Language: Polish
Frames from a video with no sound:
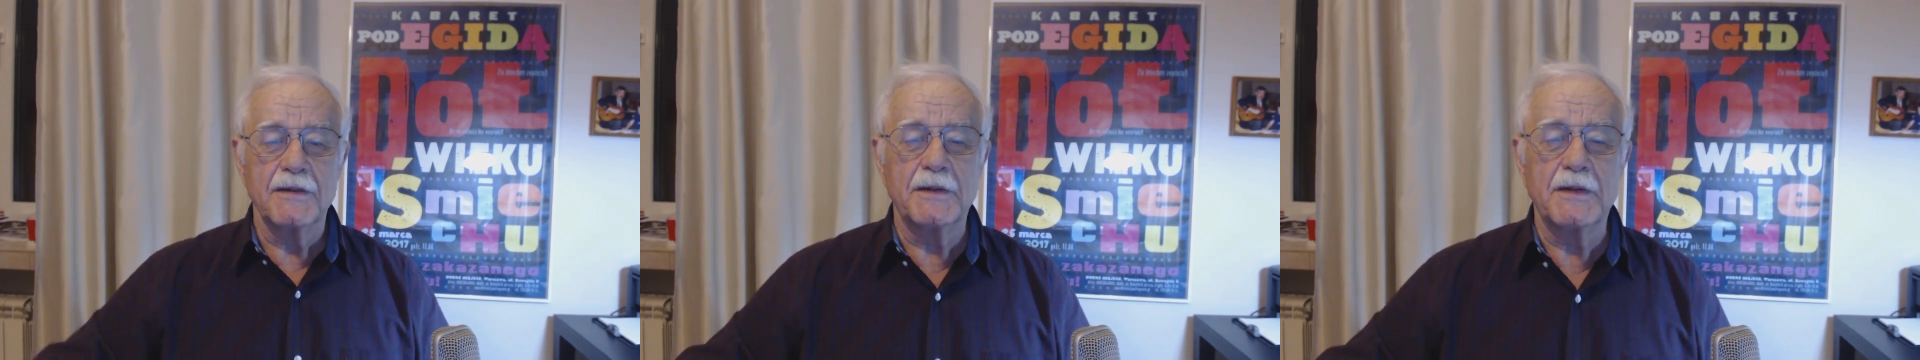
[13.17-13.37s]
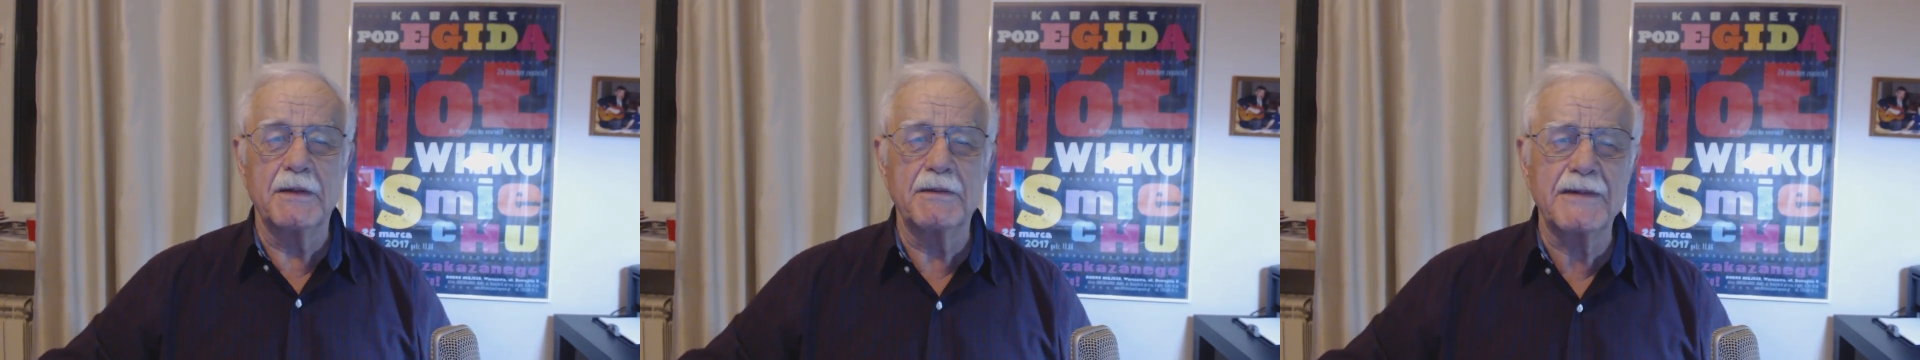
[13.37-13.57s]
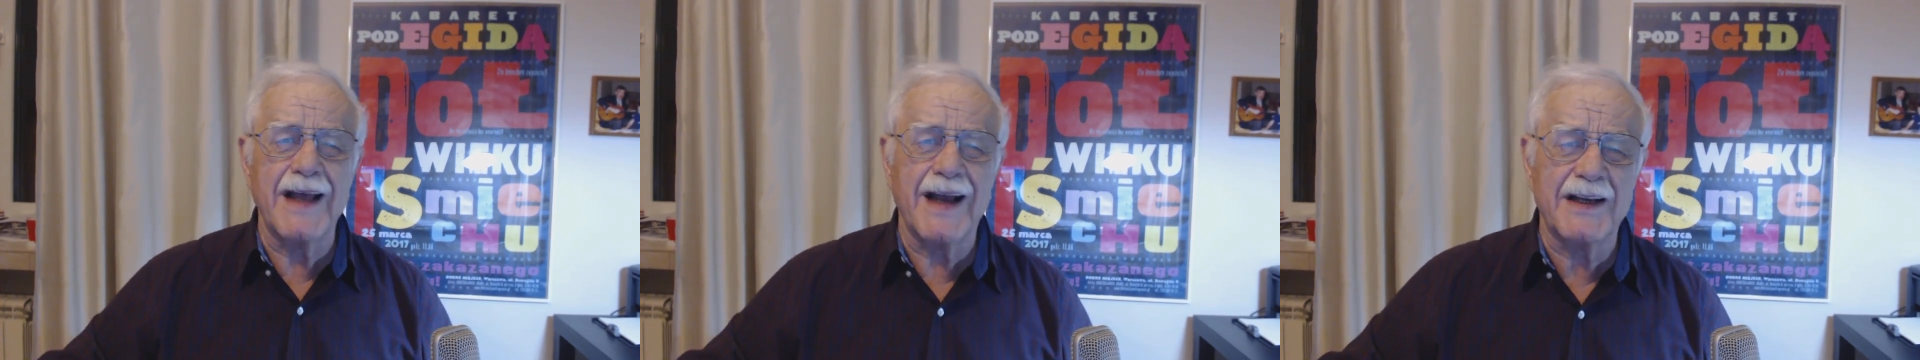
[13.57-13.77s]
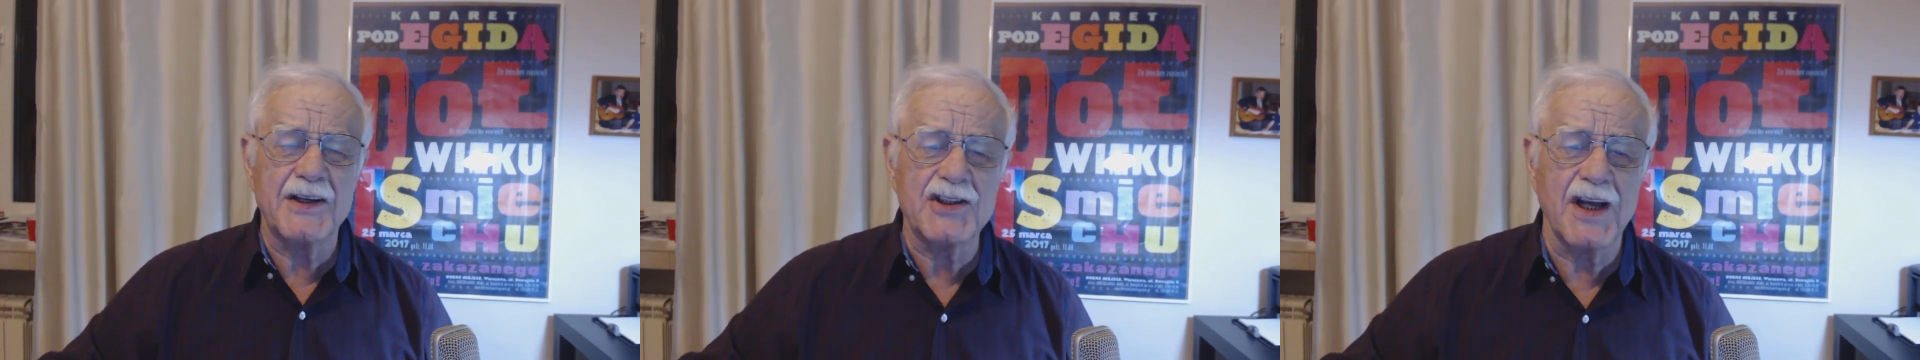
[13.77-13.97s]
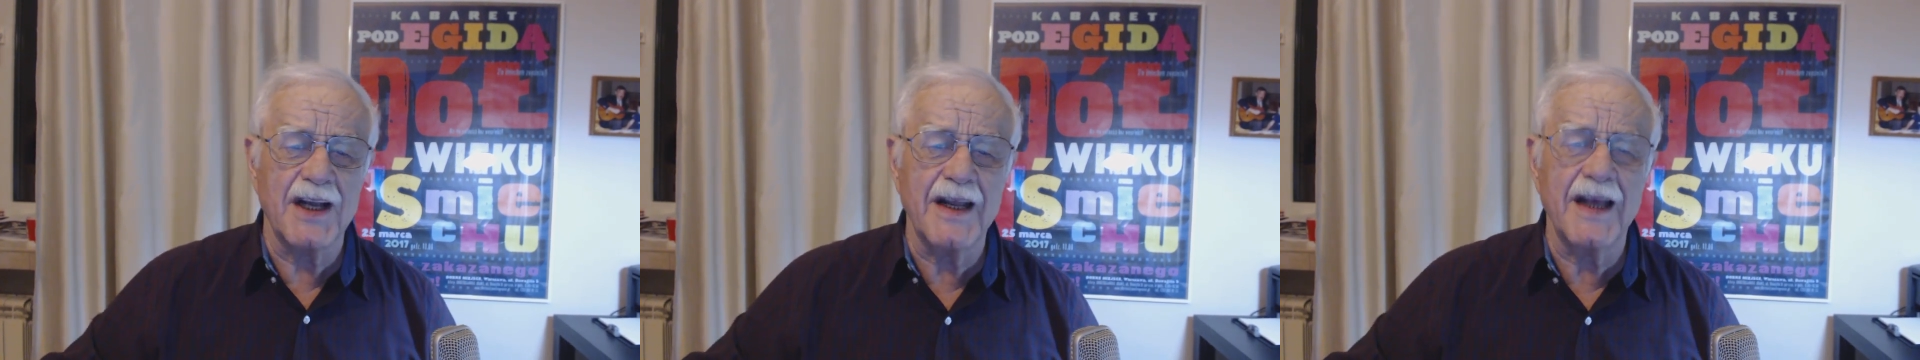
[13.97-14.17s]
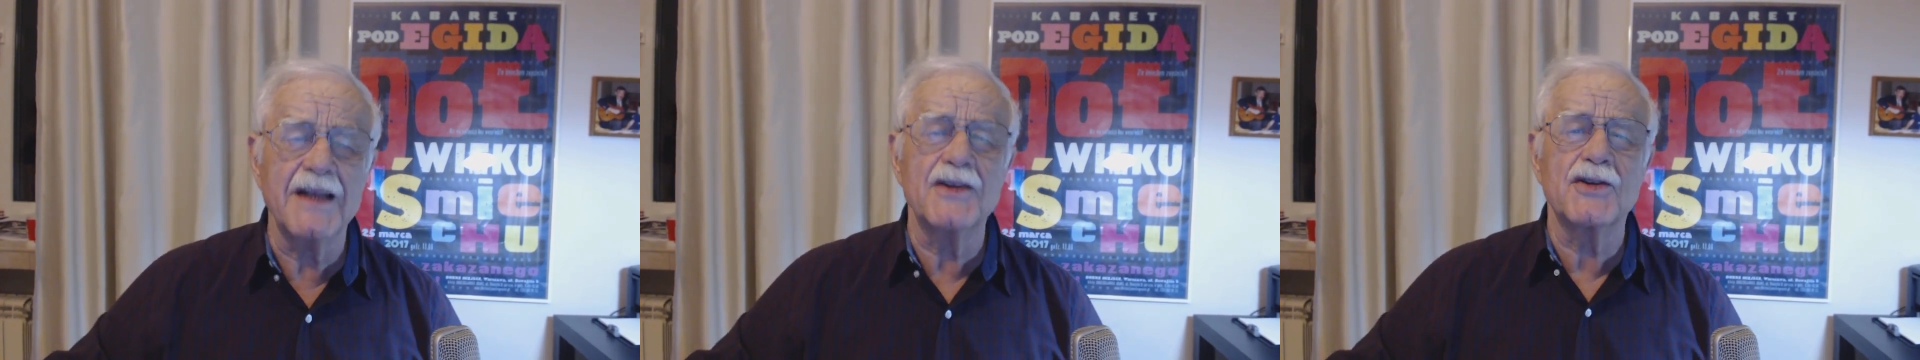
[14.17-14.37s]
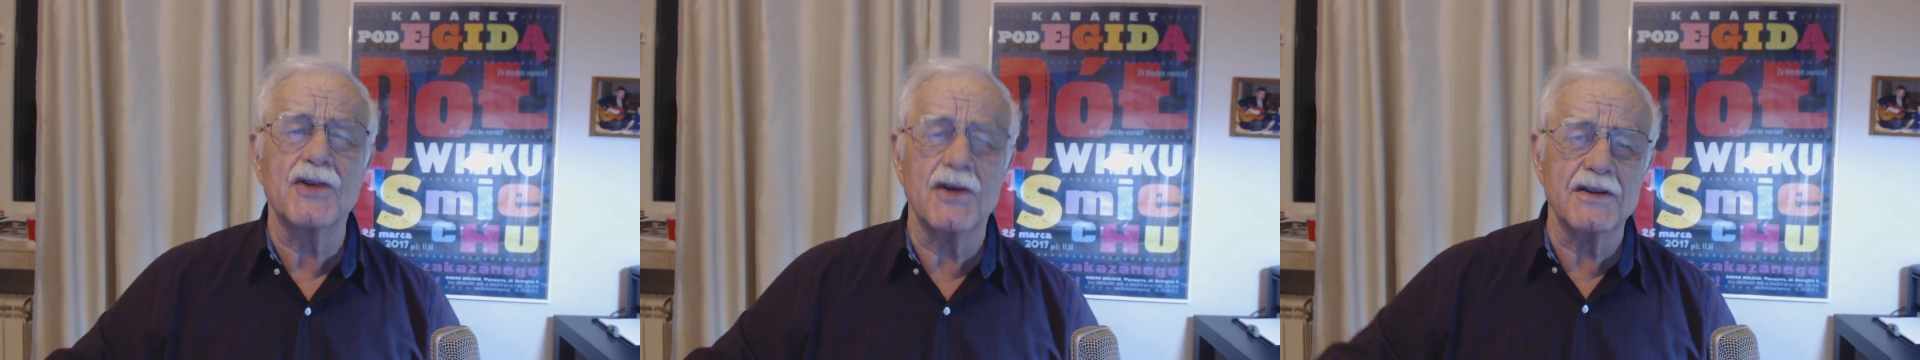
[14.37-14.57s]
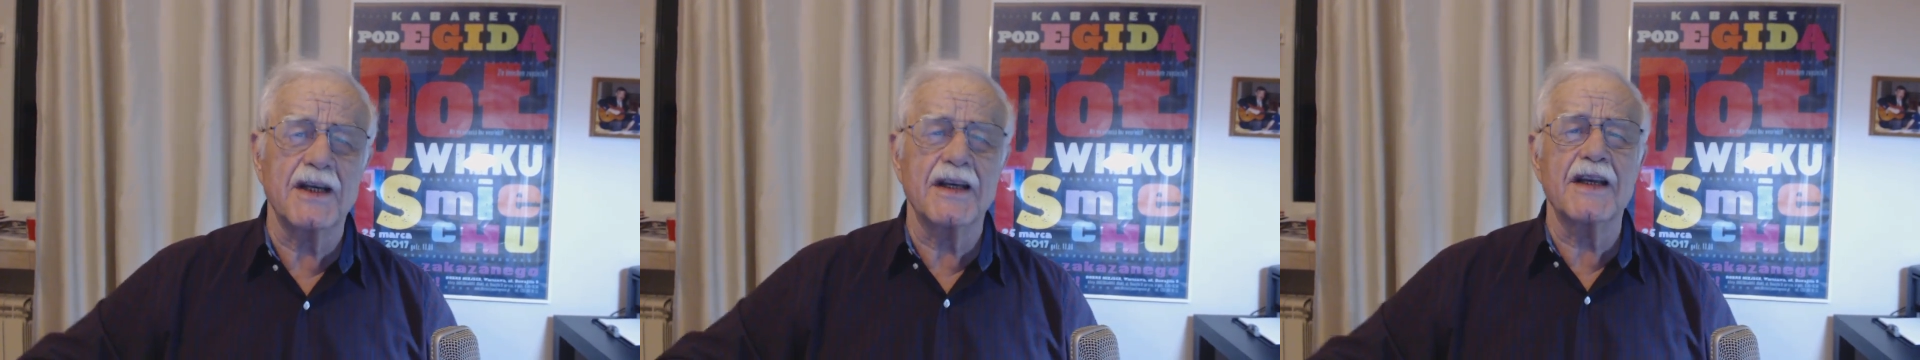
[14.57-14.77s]
Byłem tak
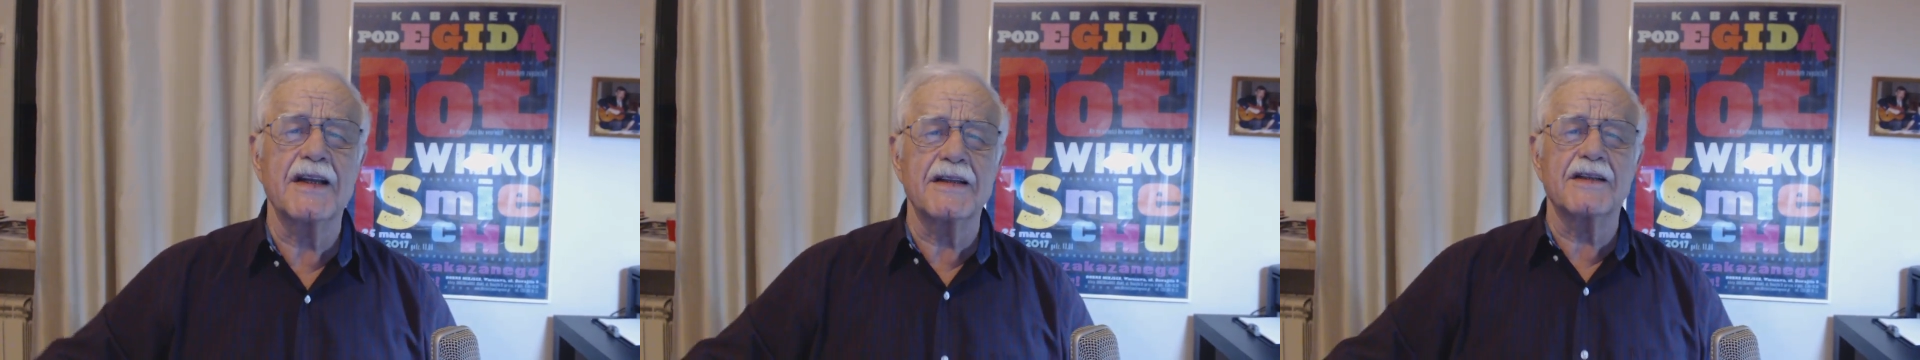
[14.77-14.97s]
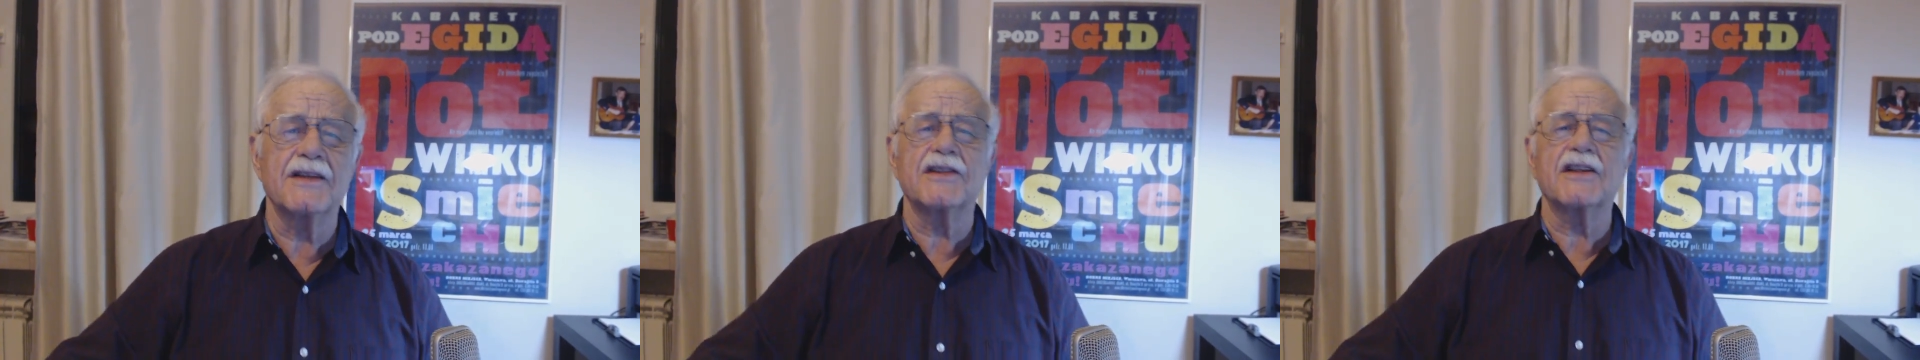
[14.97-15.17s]
szaleńczo zajęty,